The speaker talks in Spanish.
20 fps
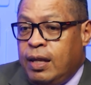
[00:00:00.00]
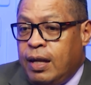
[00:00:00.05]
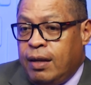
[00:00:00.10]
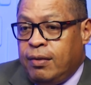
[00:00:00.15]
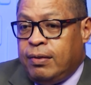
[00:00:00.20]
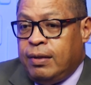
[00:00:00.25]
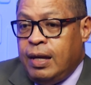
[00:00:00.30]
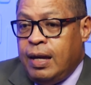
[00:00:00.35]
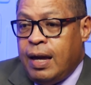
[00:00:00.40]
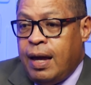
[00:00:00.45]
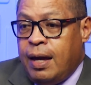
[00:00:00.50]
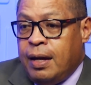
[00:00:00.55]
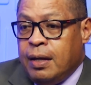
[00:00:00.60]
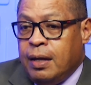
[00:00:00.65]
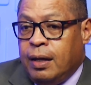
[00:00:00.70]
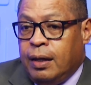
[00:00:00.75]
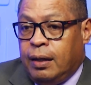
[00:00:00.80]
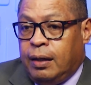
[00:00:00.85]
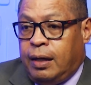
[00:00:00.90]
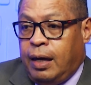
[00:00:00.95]
decía
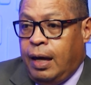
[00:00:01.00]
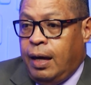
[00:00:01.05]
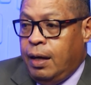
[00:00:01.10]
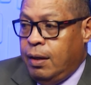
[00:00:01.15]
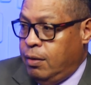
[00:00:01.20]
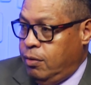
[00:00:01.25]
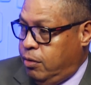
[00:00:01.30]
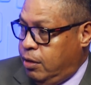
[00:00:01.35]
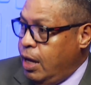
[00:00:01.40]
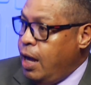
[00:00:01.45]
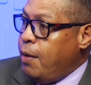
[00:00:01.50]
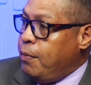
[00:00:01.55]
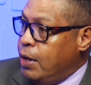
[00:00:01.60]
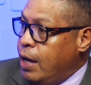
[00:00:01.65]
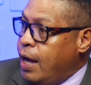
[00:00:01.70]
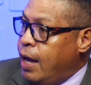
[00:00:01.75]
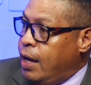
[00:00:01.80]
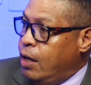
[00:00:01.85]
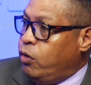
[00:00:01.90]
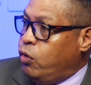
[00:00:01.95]
que sí
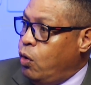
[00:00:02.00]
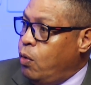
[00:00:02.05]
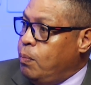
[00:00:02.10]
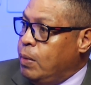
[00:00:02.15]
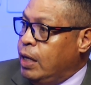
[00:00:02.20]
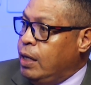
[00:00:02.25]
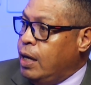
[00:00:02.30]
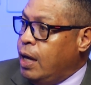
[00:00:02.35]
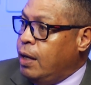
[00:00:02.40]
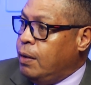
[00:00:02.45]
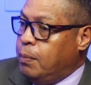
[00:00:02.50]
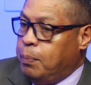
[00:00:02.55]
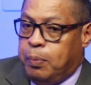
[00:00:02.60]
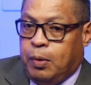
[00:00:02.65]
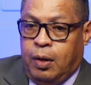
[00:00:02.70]
había hecho medidas